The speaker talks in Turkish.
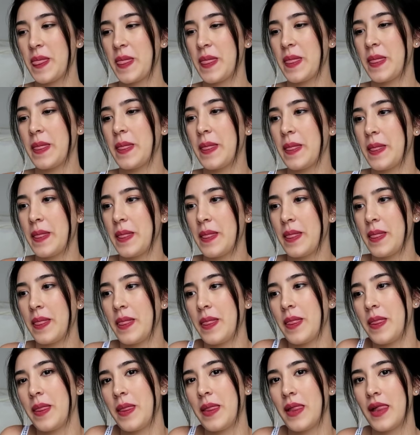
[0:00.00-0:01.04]
Çin Çin
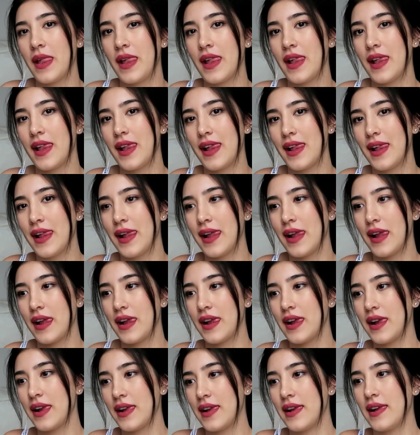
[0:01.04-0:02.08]
markası. Bundan
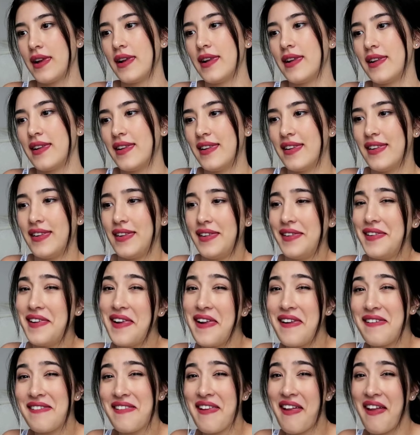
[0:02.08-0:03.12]
sadece bir tane kalmış.
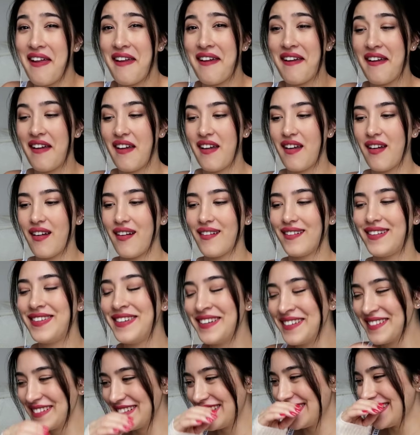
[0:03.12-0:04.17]
O sonucuyla ben aldım.
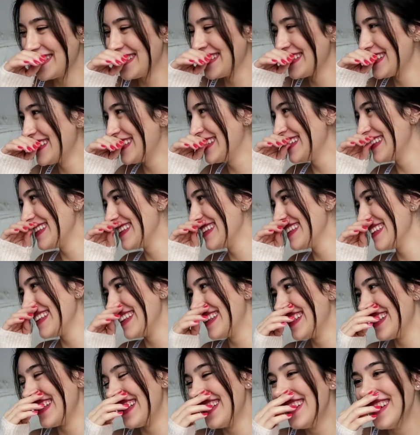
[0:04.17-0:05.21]
Yani bu en
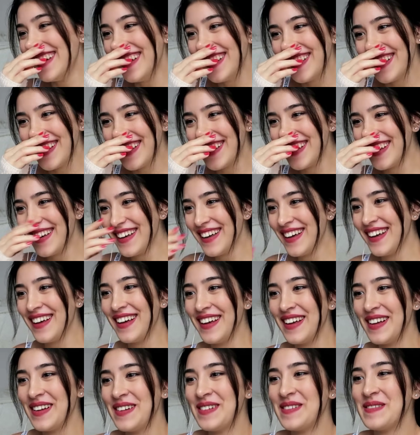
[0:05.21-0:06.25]
sevilen fara
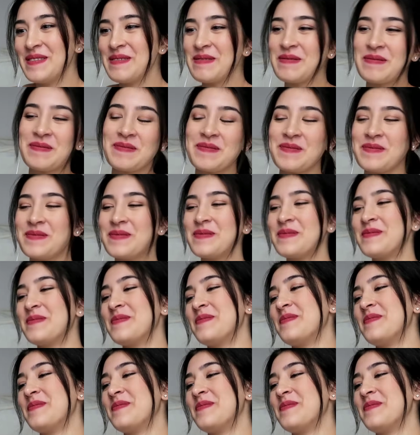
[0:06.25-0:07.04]
elçelemin ve pigment,